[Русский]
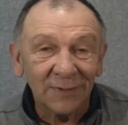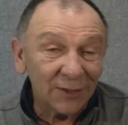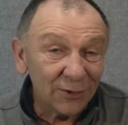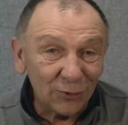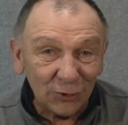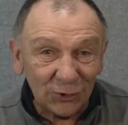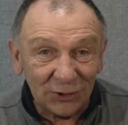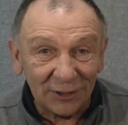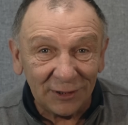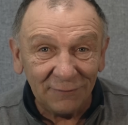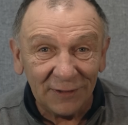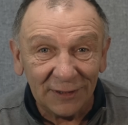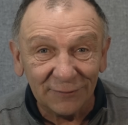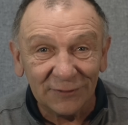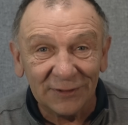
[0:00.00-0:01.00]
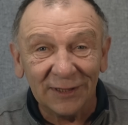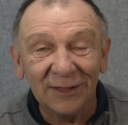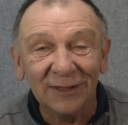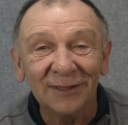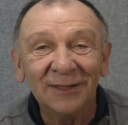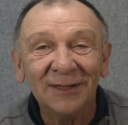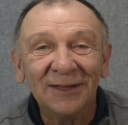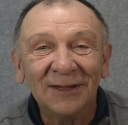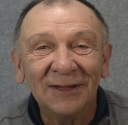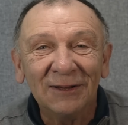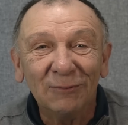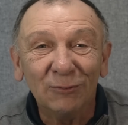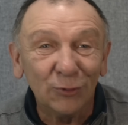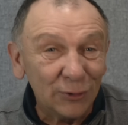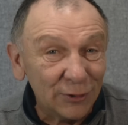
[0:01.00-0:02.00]
Молодой человек взял
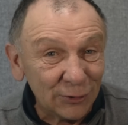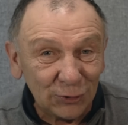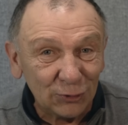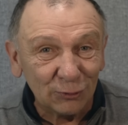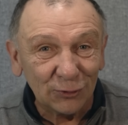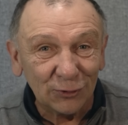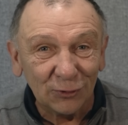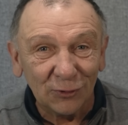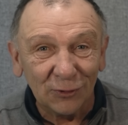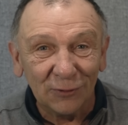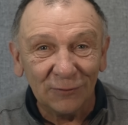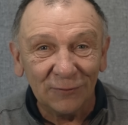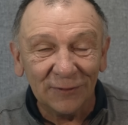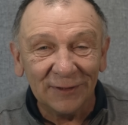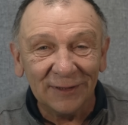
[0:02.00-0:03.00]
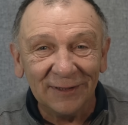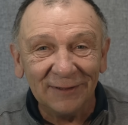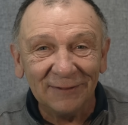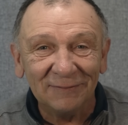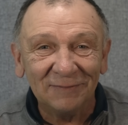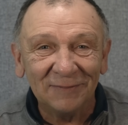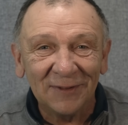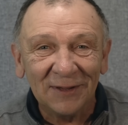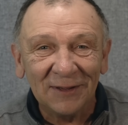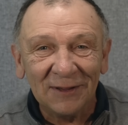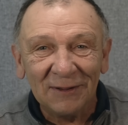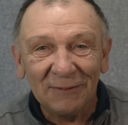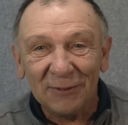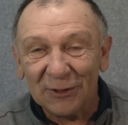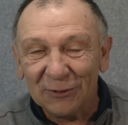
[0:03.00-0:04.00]
бутылочку сухого вина,
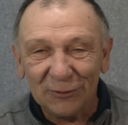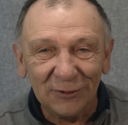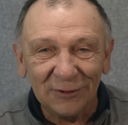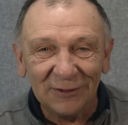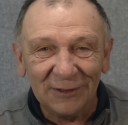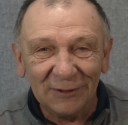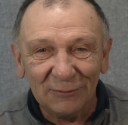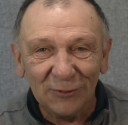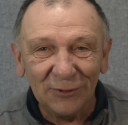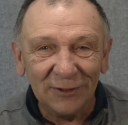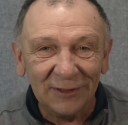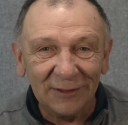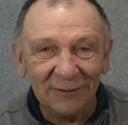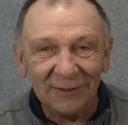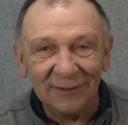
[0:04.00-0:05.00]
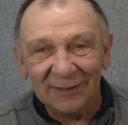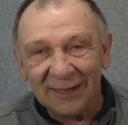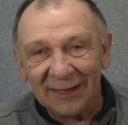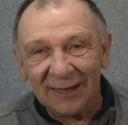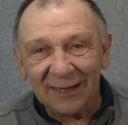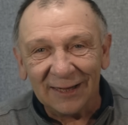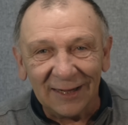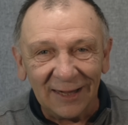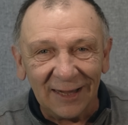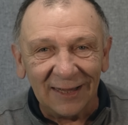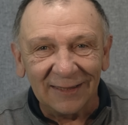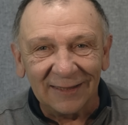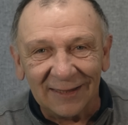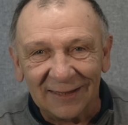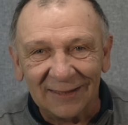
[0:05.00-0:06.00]
приходит домой и говорит,
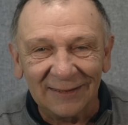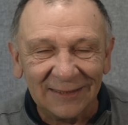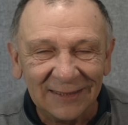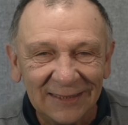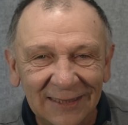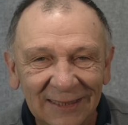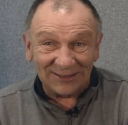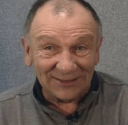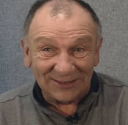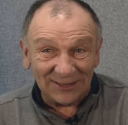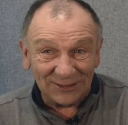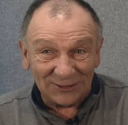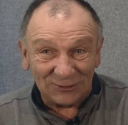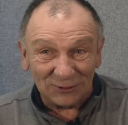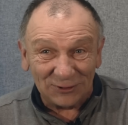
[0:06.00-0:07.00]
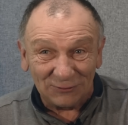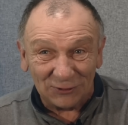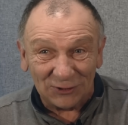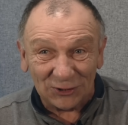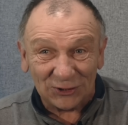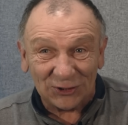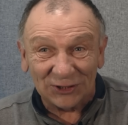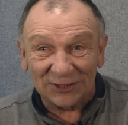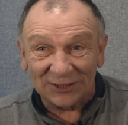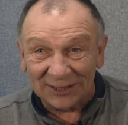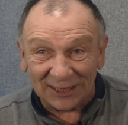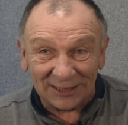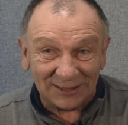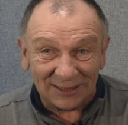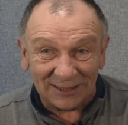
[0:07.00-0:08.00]
дорогая, ты знаешь, что сегодня
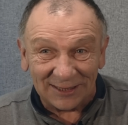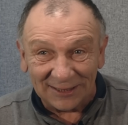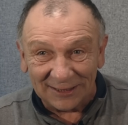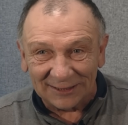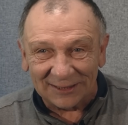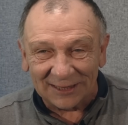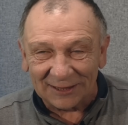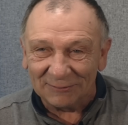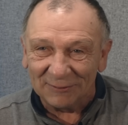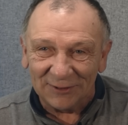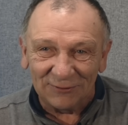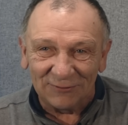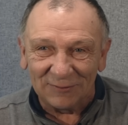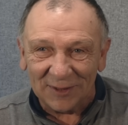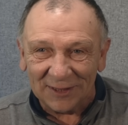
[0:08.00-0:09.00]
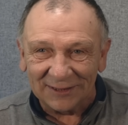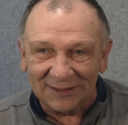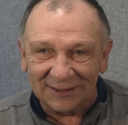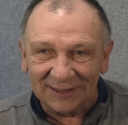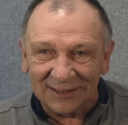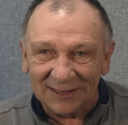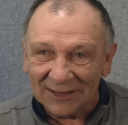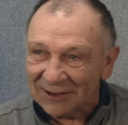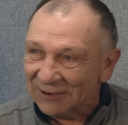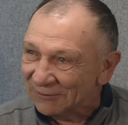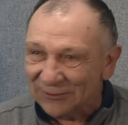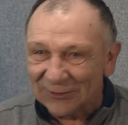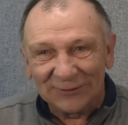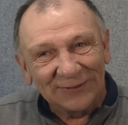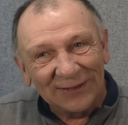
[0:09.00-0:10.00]
16 лет, как мы вместе.
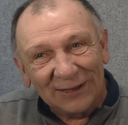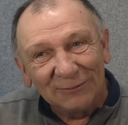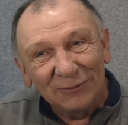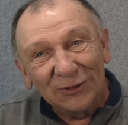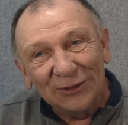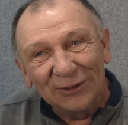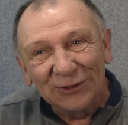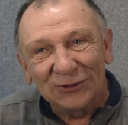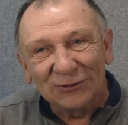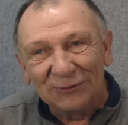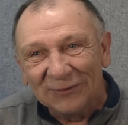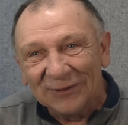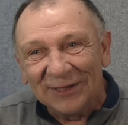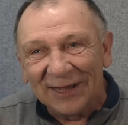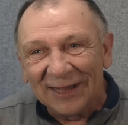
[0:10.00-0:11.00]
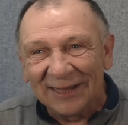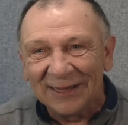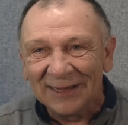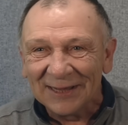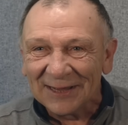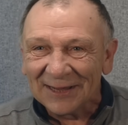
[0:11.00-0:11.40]
Вот взял бутылочку вина,